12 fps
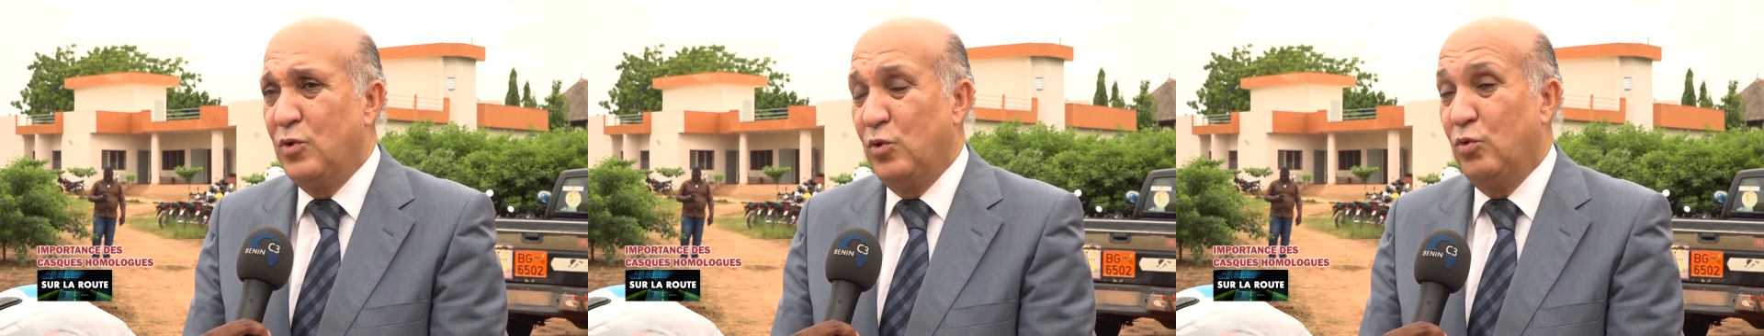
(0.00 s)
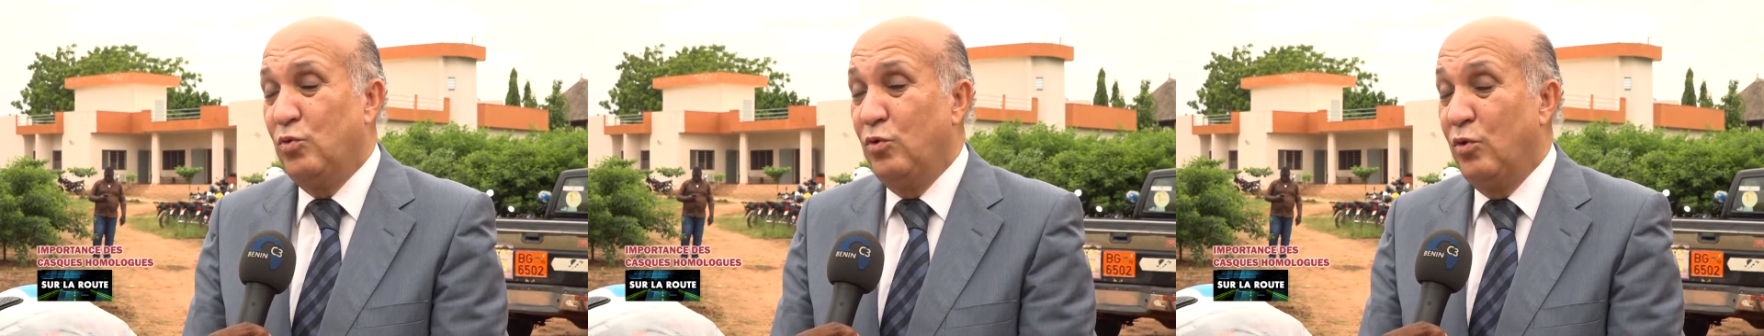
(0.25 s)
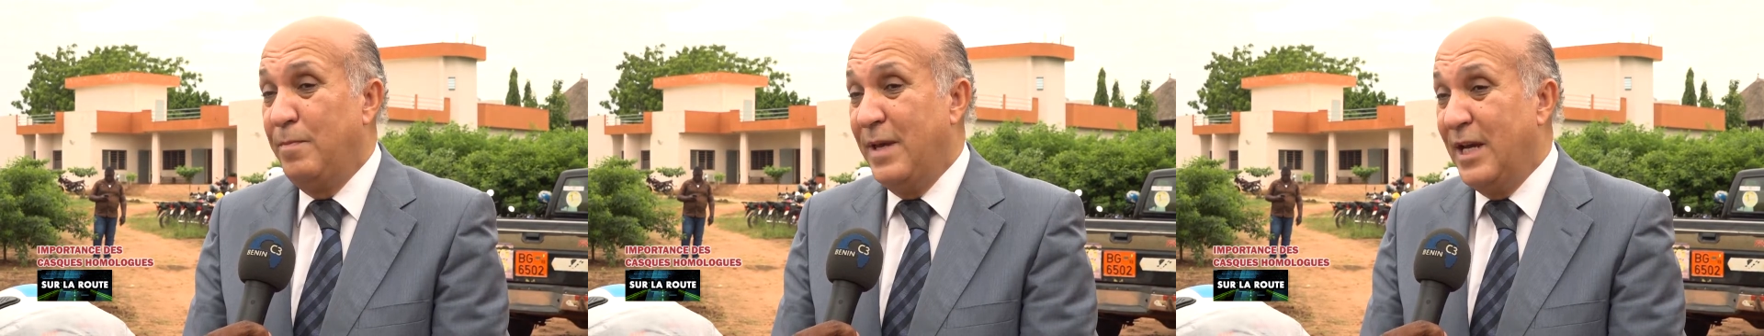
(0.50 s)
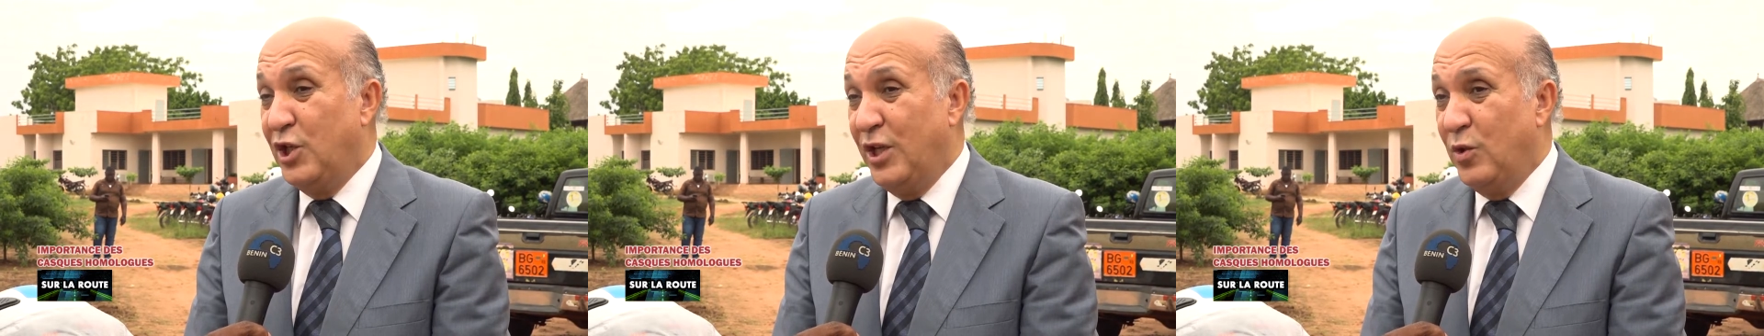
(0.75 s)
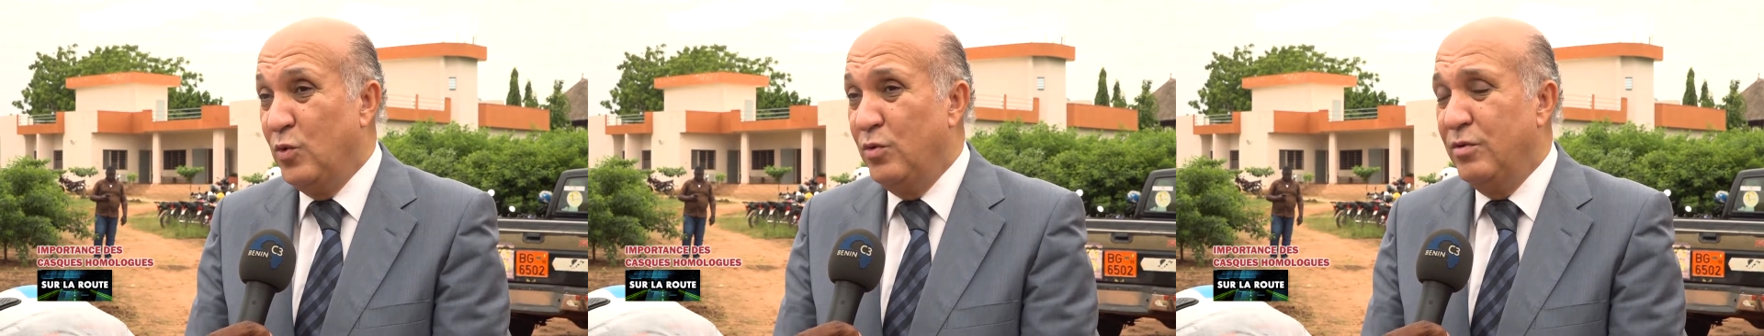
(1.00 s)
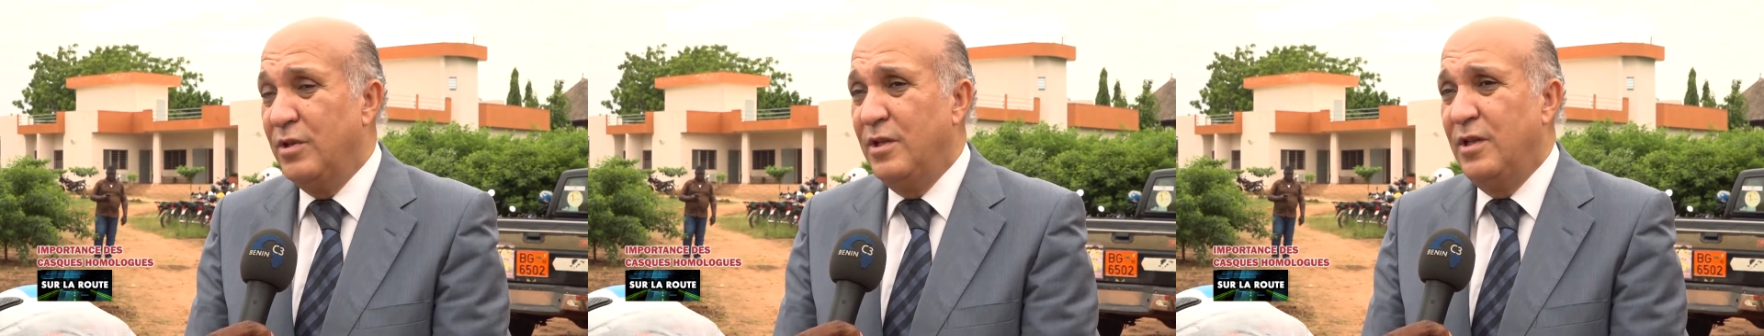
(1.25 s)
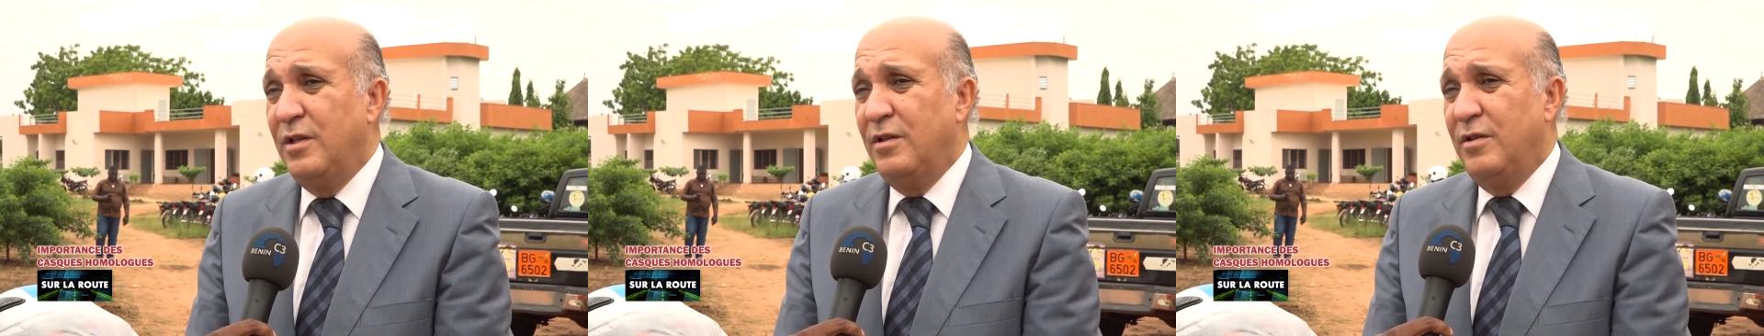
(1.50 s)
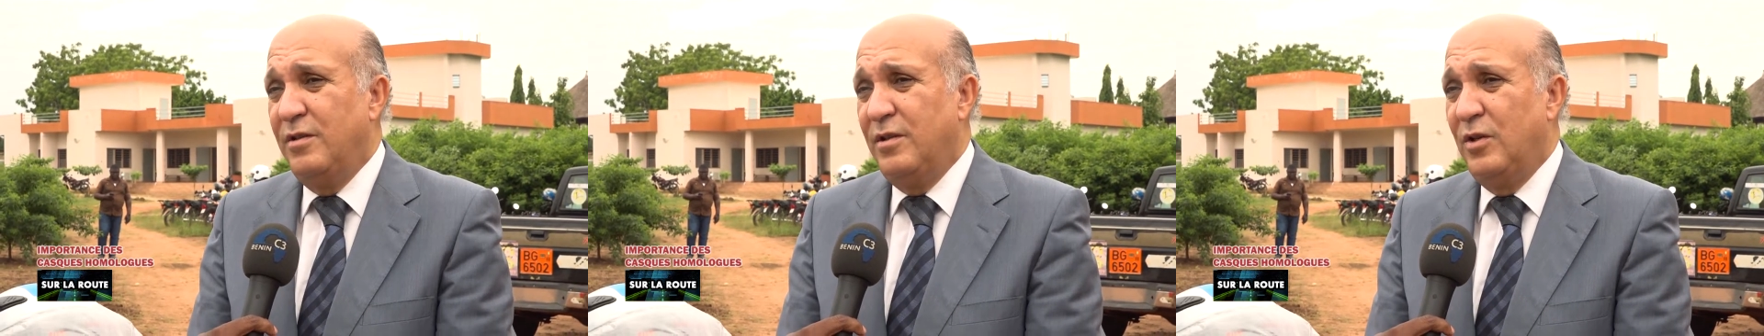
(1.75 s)
surtout dans le PAG2,
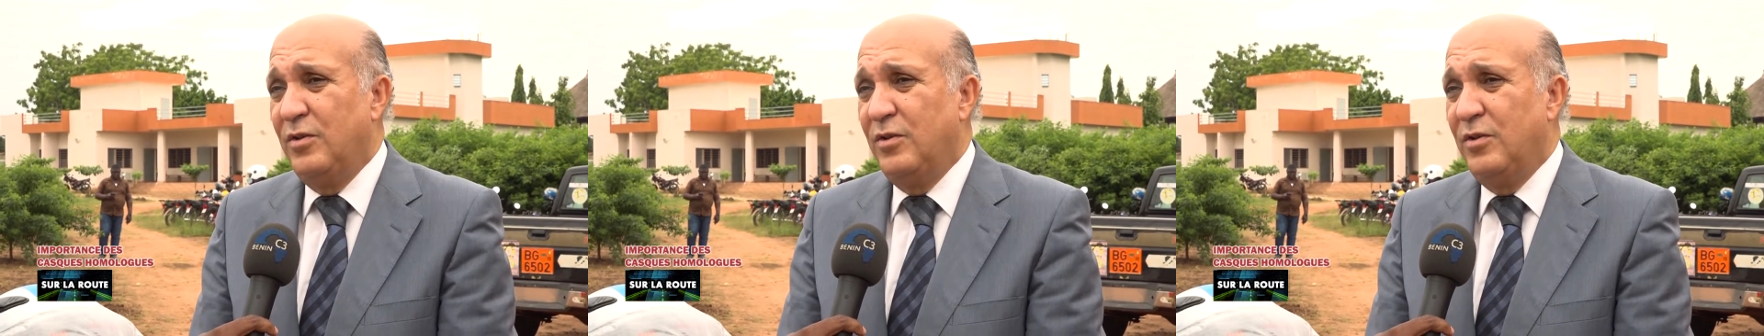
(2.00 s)
euh,